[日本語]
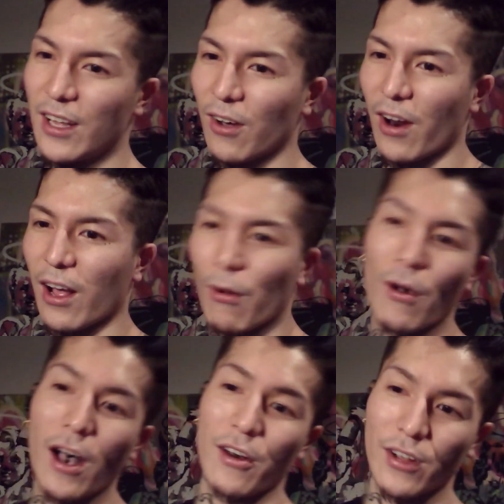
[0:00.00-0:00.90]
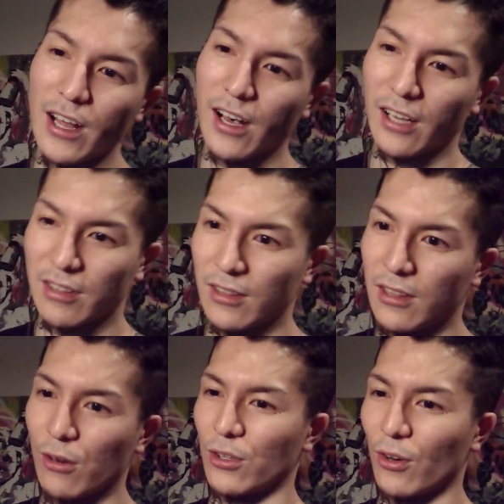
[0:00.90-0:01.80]
なんかわ、わかるなんか
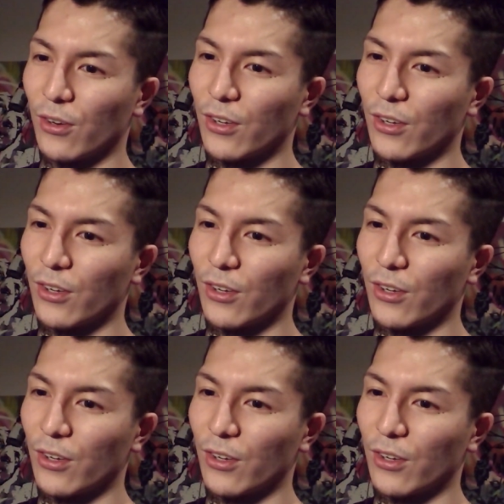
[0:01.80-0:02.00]
出るんよ。